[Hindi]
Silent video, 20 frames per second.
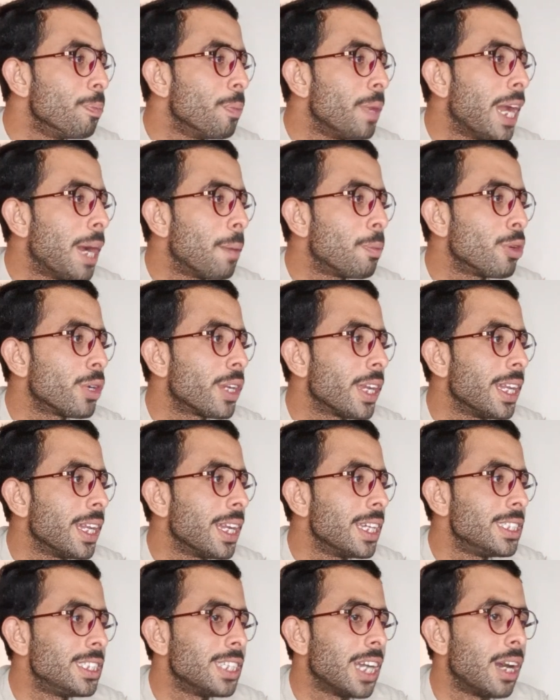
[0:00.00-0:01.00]
मैं आपको
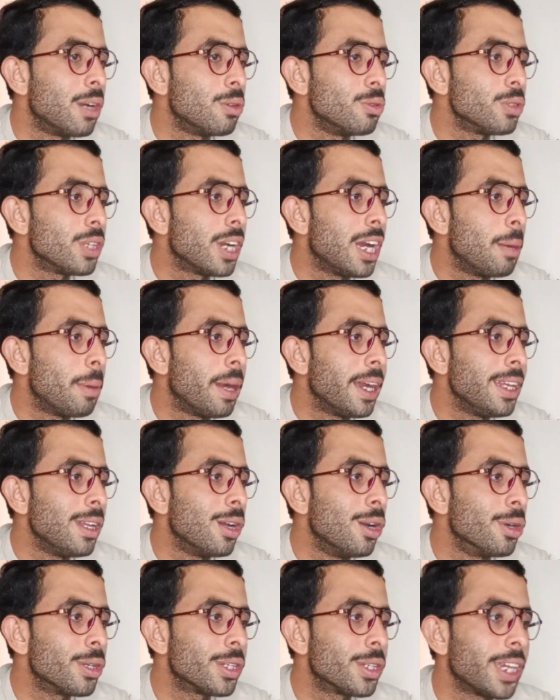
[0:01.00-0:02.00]
कहना चाहूँगा भाई
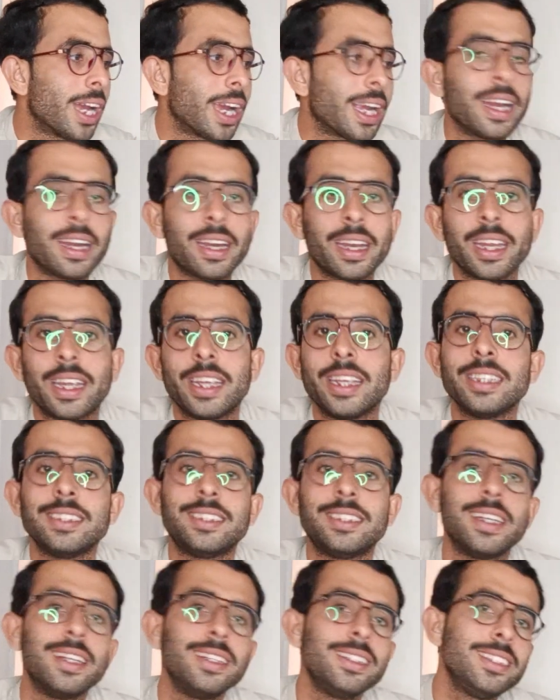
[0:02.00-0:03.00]
लोग क्या कर रहे
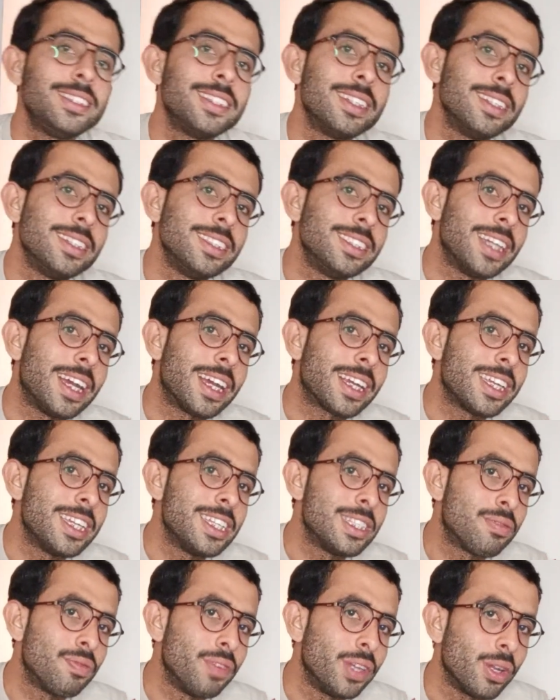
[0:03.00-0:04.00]
हैं जल्दी जल्दी जाके
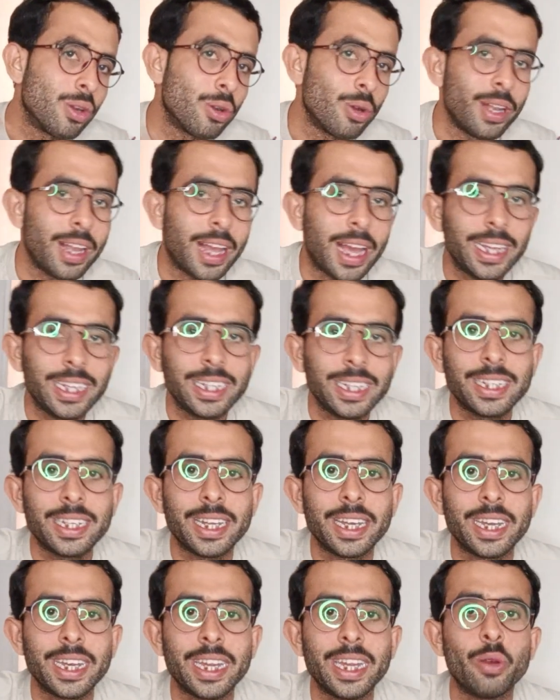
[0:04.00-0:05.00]
इस वीडियो को लाइक
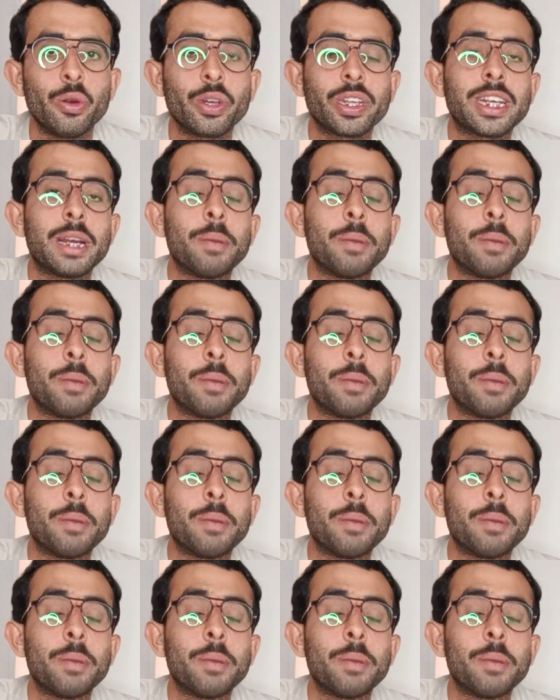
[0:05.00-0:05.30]
करें और